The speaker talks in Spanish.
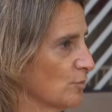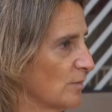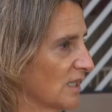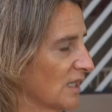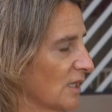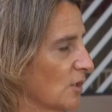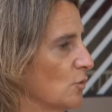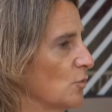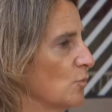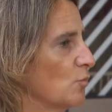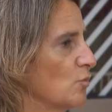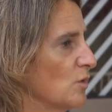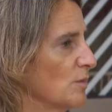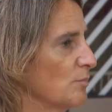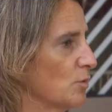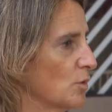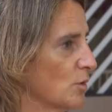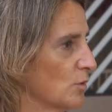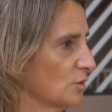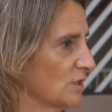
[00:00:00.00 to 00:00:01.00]
un mercado muy
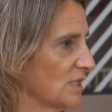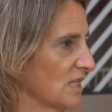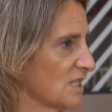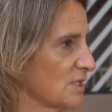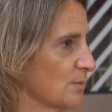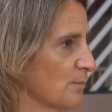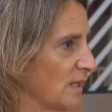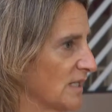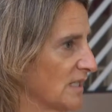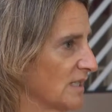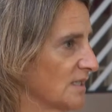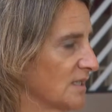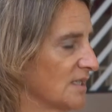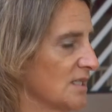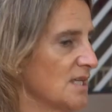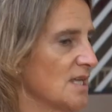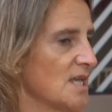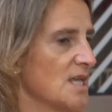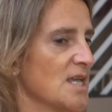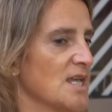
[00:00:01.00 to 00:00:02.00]
poco
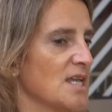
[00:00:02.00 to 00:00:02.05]
transparente